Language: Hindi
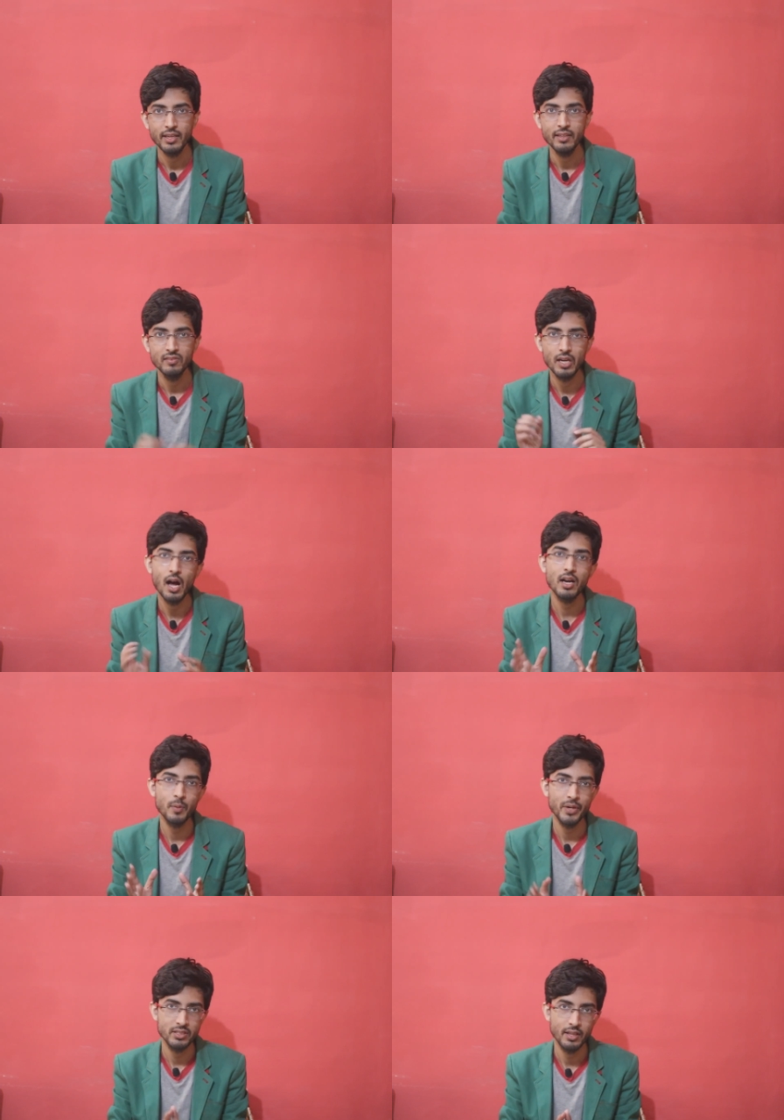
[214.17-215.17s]
कि इंतहा
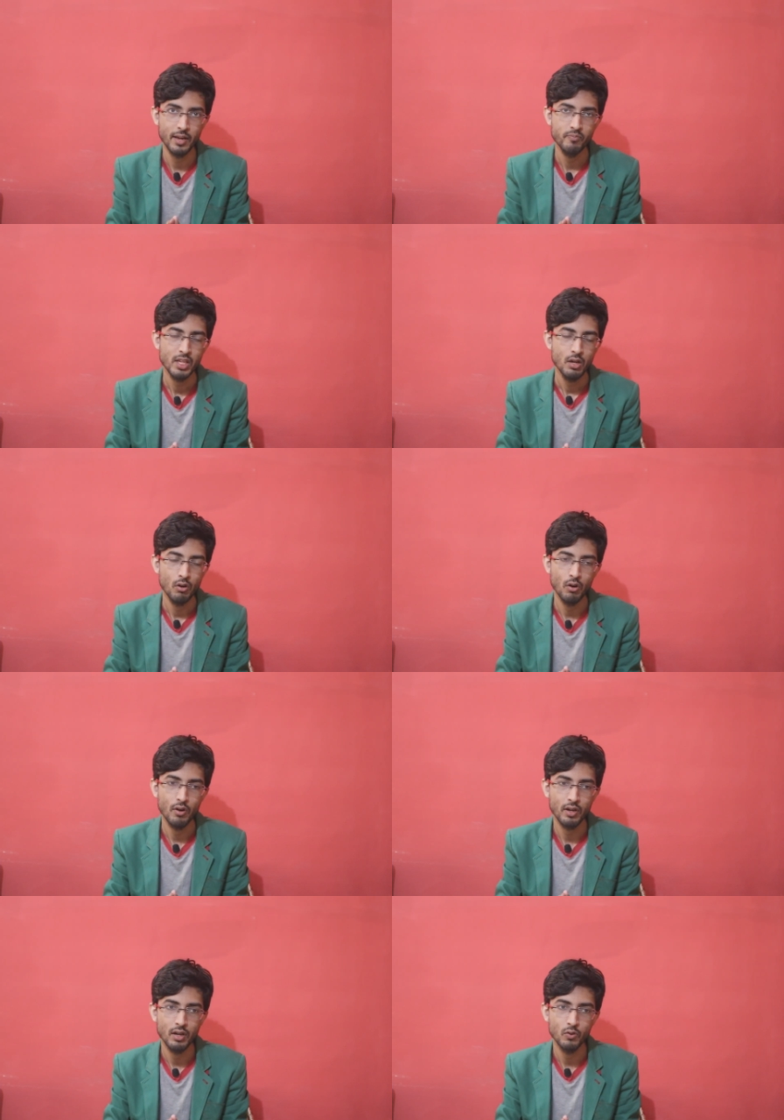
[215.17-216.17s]
का प्रेशर है
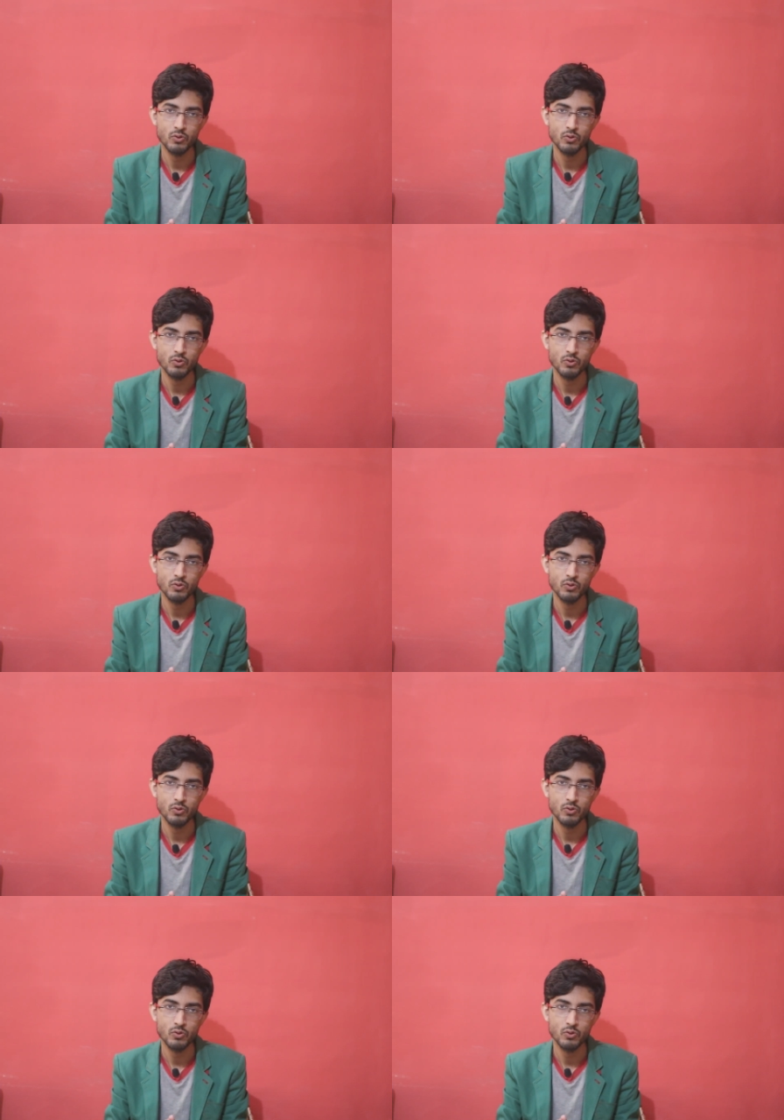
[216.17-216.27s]
और